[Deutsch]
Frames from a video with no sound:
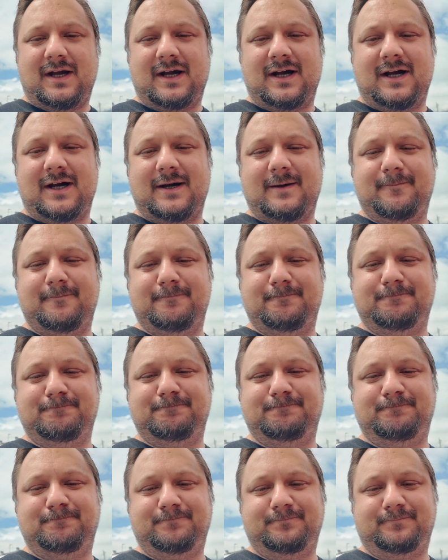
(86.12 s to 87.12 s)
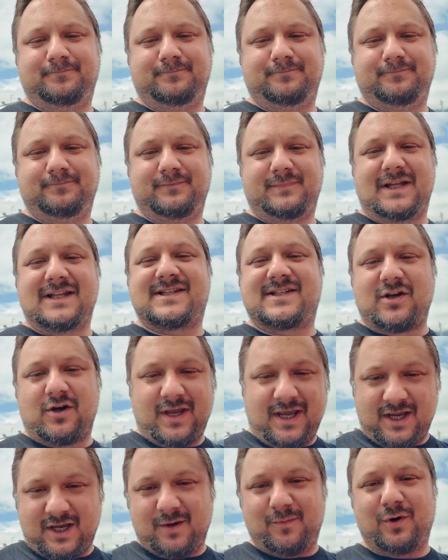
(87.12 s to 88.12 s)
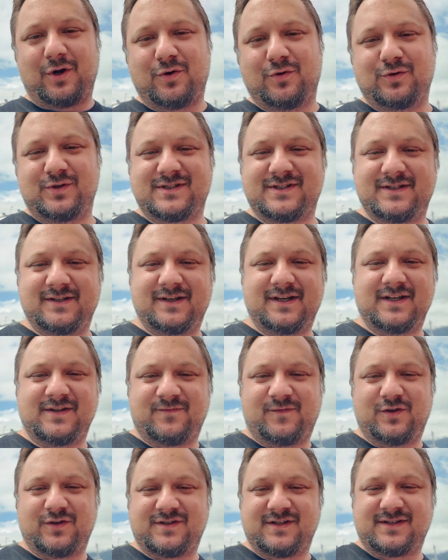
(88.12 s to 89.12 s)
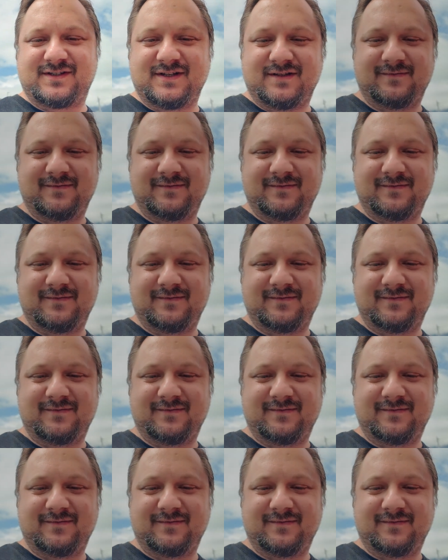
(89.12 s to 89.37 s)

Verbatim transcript: Ähm, jetzt zeige ich euch mal kurz das Fahrzeug